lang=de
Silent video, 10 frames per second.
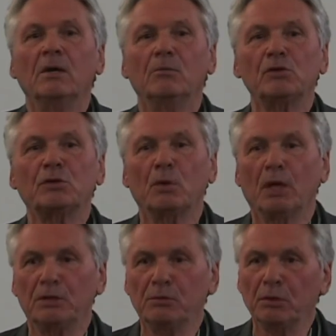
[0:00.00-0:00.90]

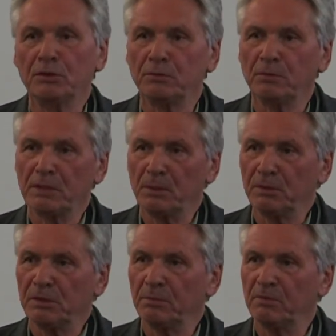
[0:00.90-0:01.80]
Muskulatur, zum Beispiel
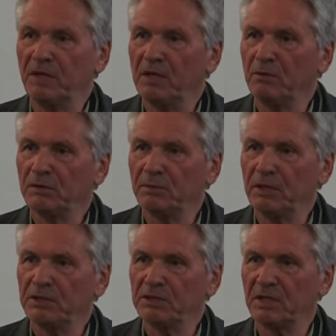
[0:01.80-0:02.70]
unseren
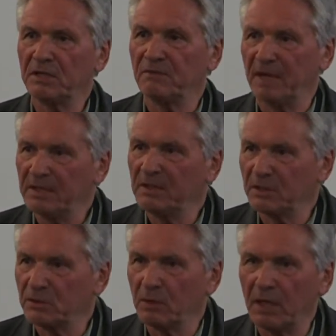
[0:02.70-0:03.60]
Bewegungsmenschen, das
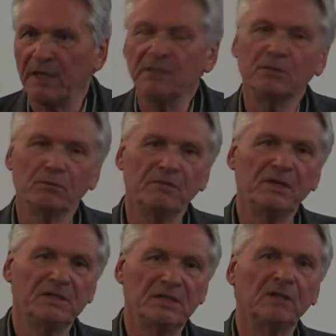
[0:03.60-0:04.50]
weiterzuleiten und
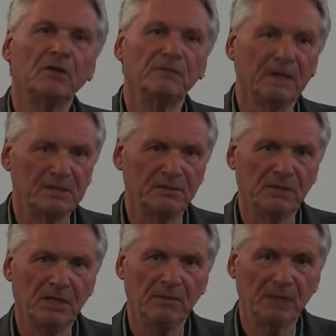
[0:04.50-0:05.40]
wie gesagt auch
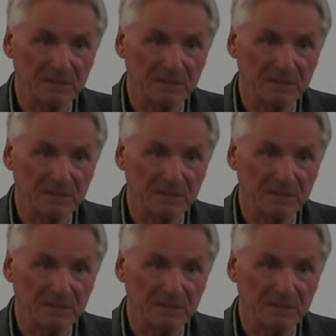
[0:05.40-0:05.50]
wahrzunehmen.